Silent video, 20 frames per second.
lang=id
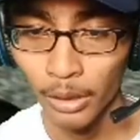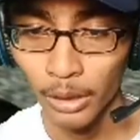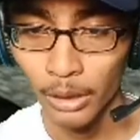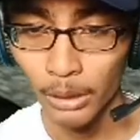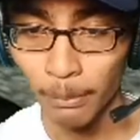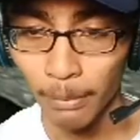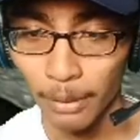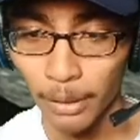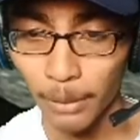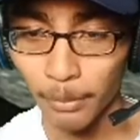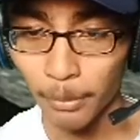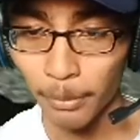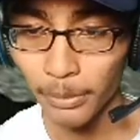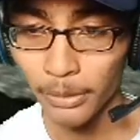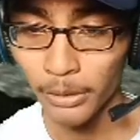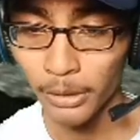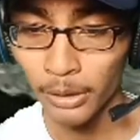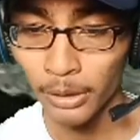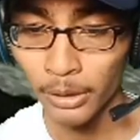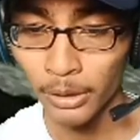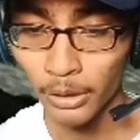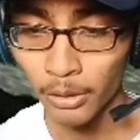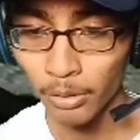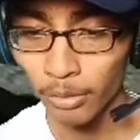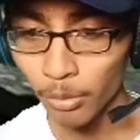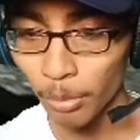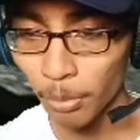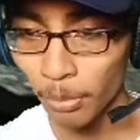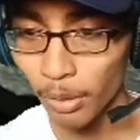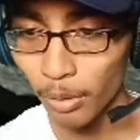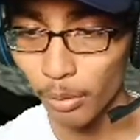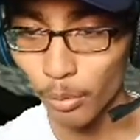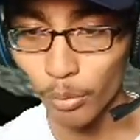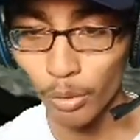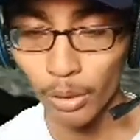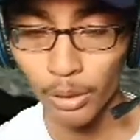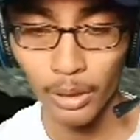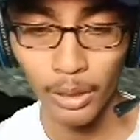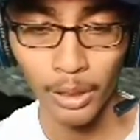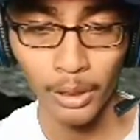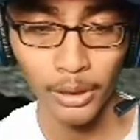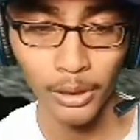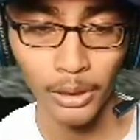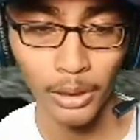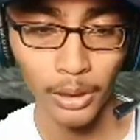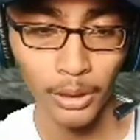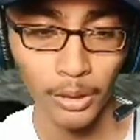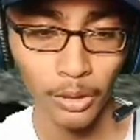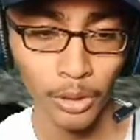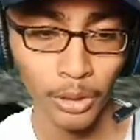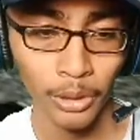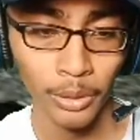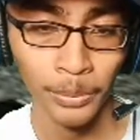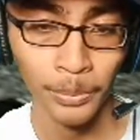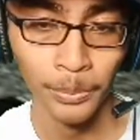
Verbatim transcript: gimana kamu pemesannya gue melakukan kurilingan di sini coy